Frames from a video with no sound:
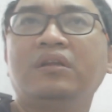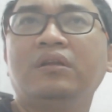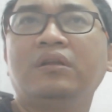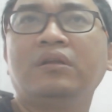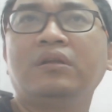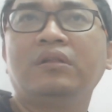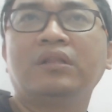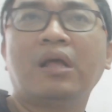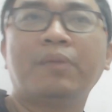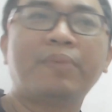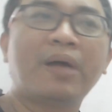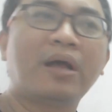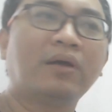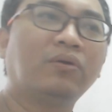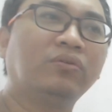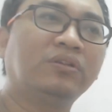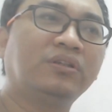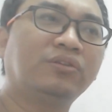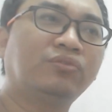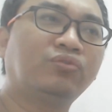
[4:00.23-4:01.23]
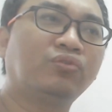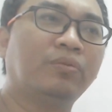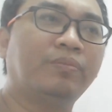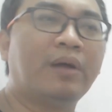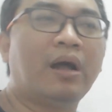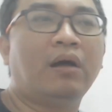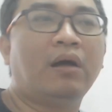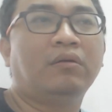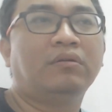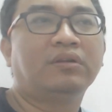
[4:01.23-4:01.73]
他帮公司做
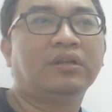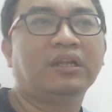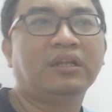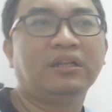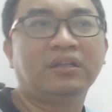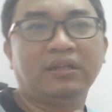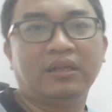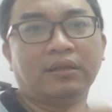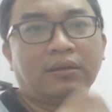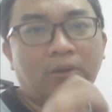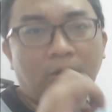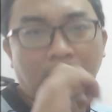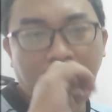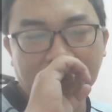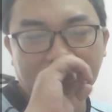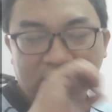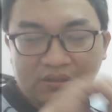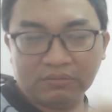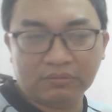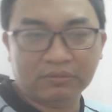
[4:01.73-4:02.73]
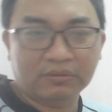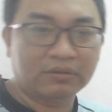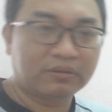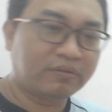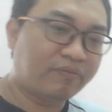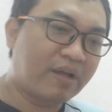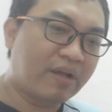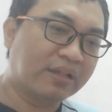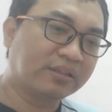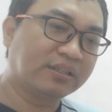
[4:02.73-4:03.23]
保，一年公司
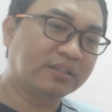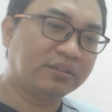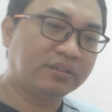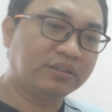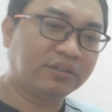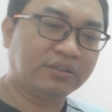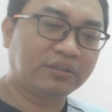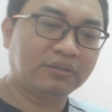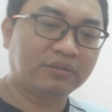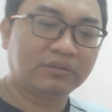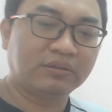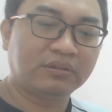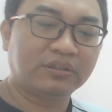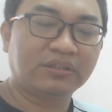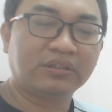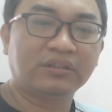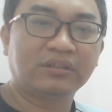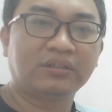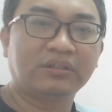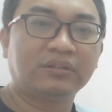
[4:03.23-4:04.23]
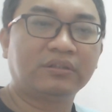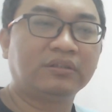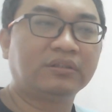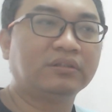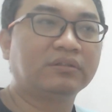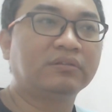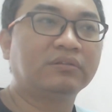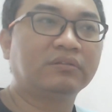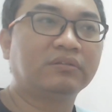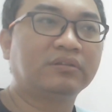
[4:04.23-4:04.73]
发生
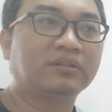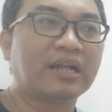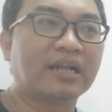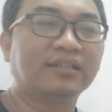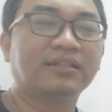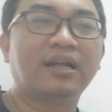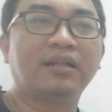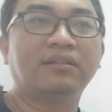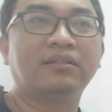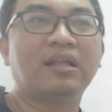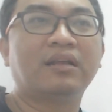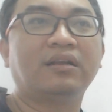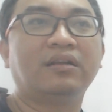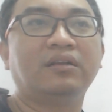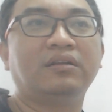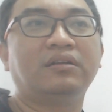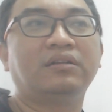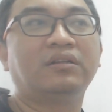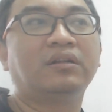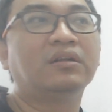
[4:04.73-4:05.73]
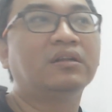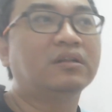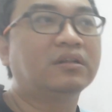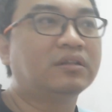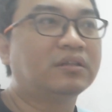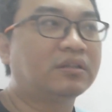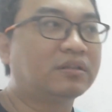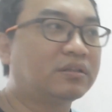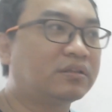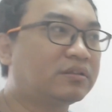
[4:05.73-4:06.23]
财产那个
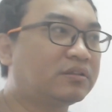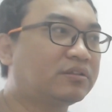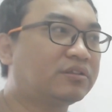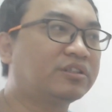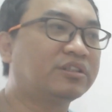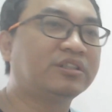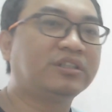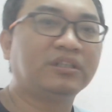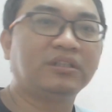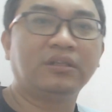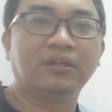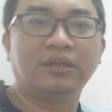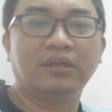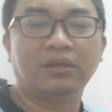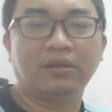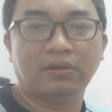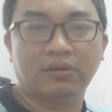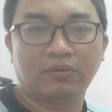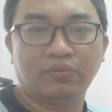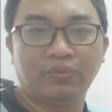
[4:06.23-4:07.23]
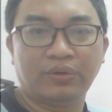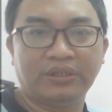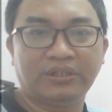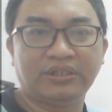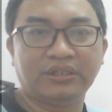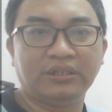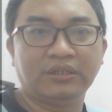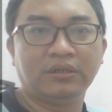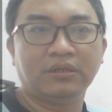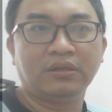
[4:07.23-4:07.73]
资金的一个危
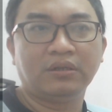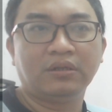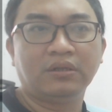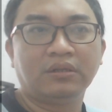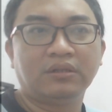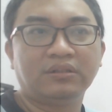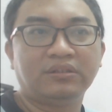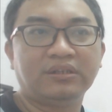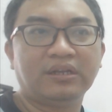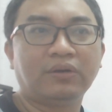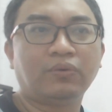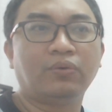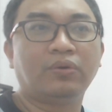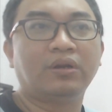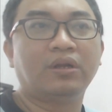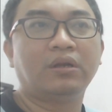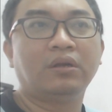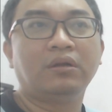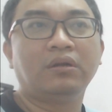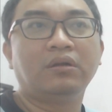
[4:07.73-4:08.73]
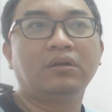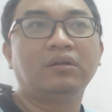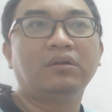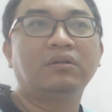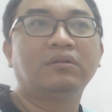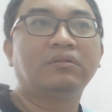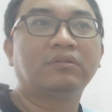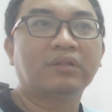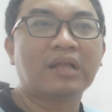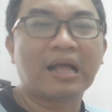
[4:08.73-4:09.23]
机，结果呢，
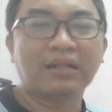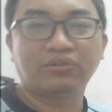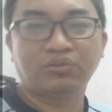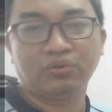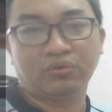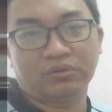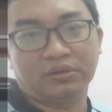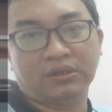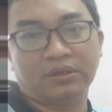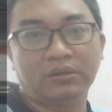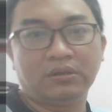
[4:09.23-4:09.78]
他就呢，